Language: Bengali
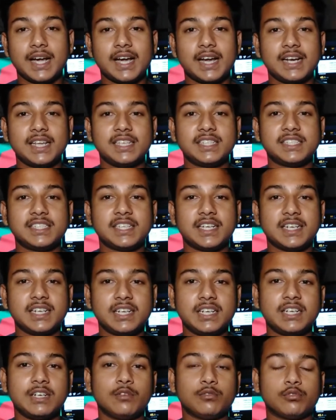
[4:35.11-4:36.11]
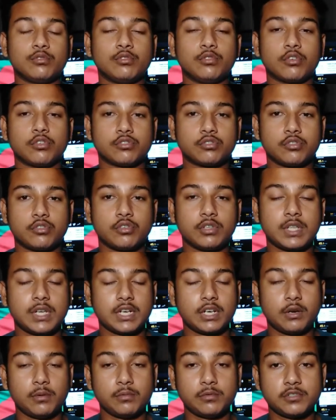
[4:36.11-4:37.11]
আর এই চ্যানেলে নতুন দর্শক হয়ে
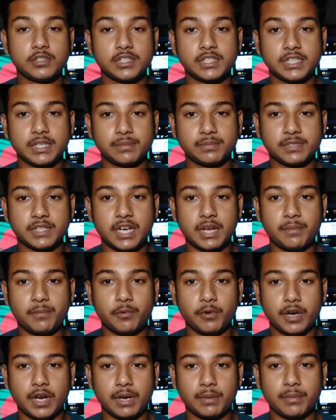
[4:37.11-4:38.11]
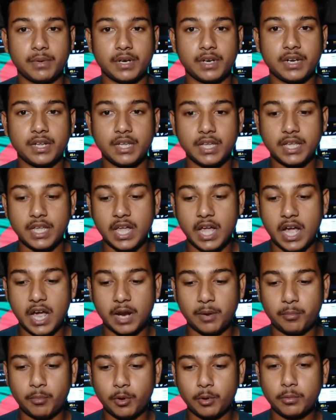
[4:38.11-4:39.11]
থাকলে অবশ্যই সাবস্ক্রাইব করে রাখবেন
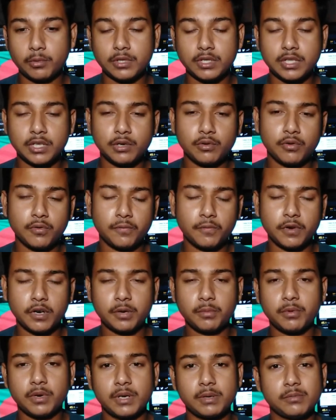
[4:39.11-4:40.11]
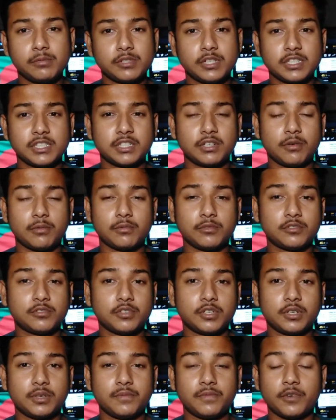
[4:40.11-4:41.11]
আর পরবর্তীতে কোন ফোনের উপর রিভিউ চাচ্ছেন
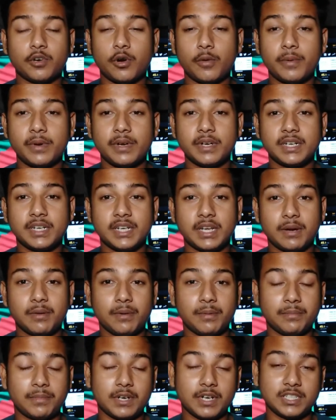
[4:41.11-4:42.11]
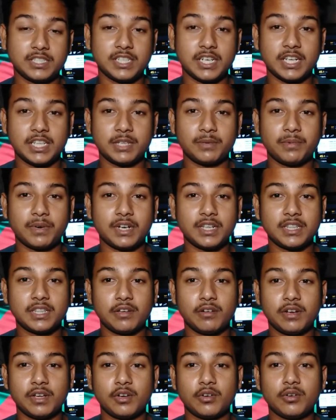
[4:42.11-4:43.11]
অবশ্যই কমেন্টে আপনারা জানাতে পারেন
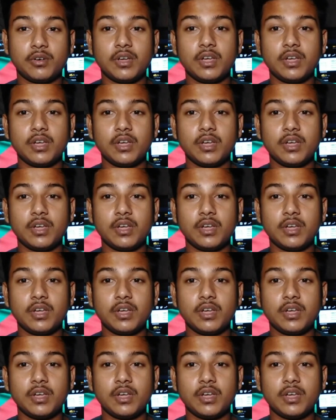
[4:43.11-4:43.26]
তাহলে